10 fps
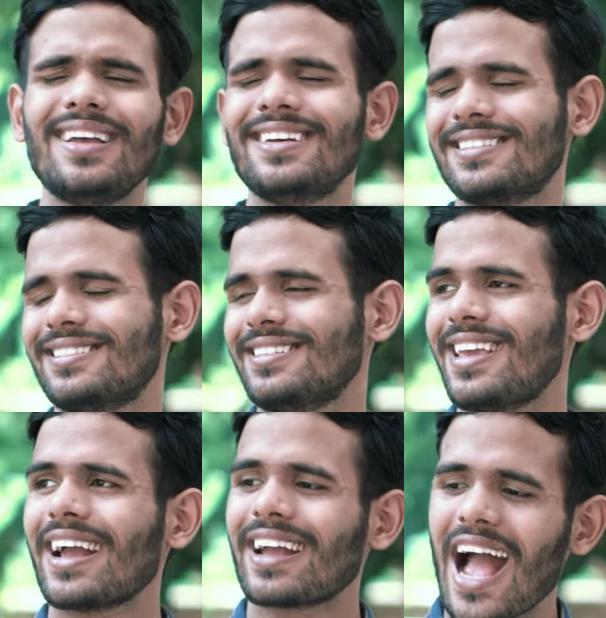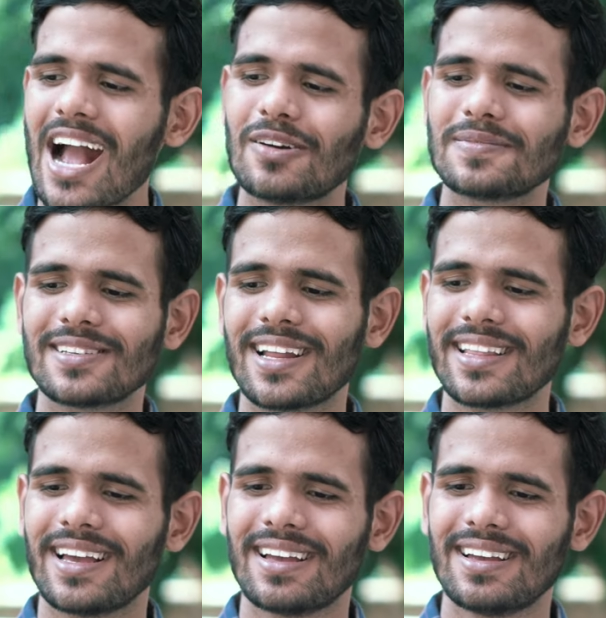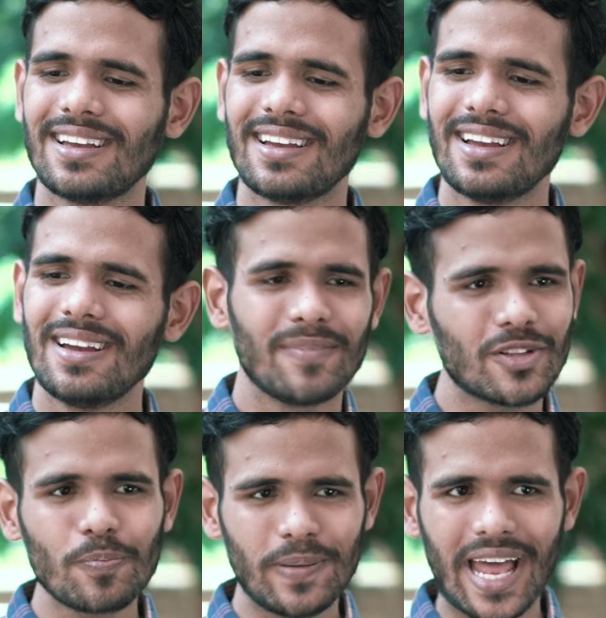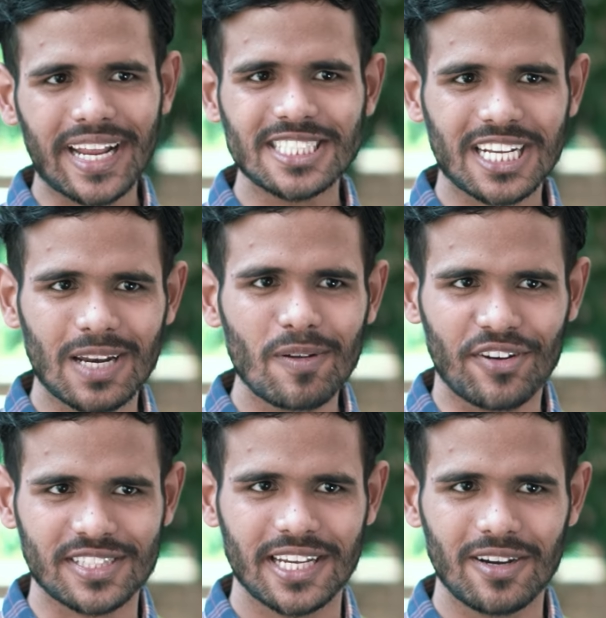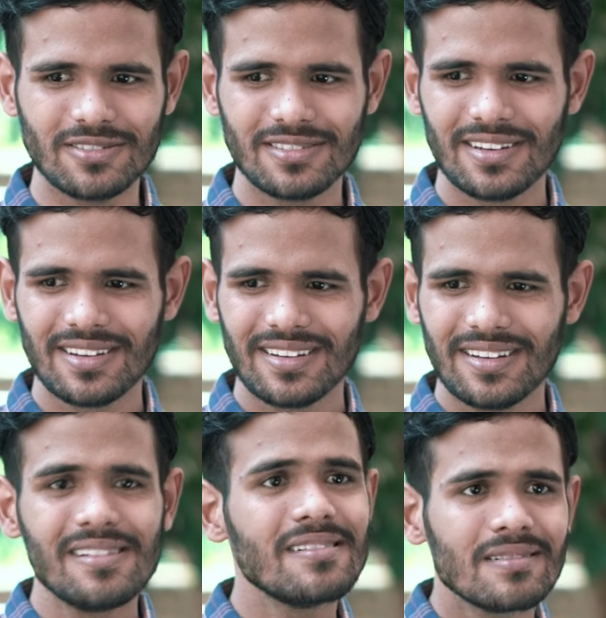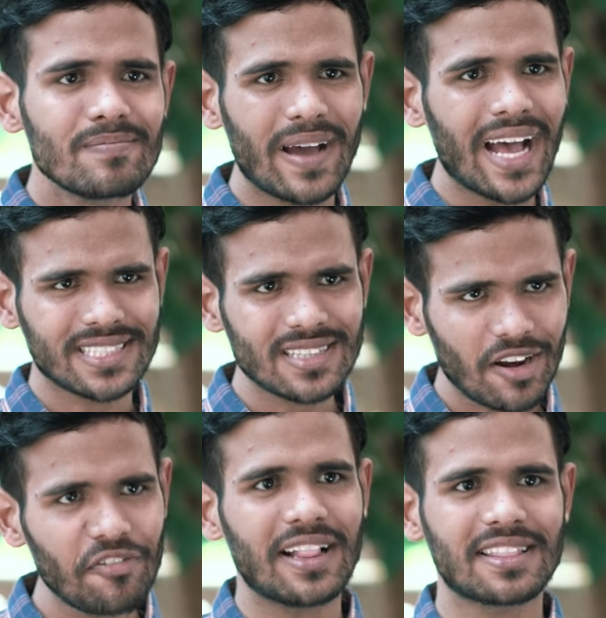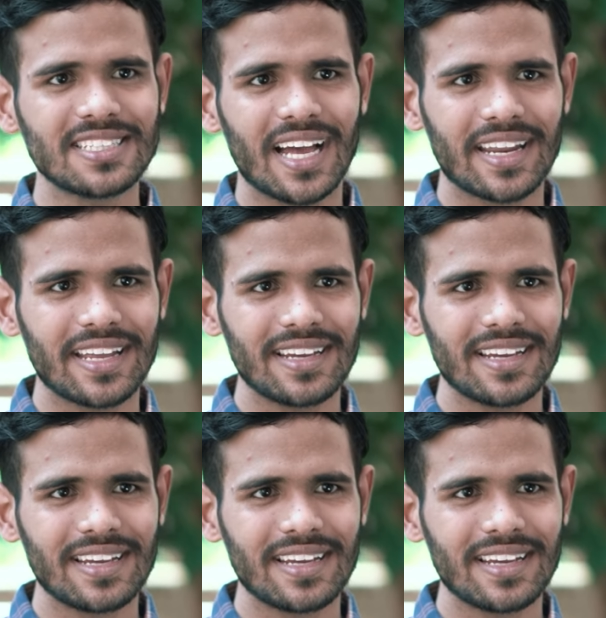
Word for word: हाँ, क्या खा खूबसूरत है मैं तो प्यार के चक्कर में फंस गया हूँ भैंस की तरह फैलती जा रही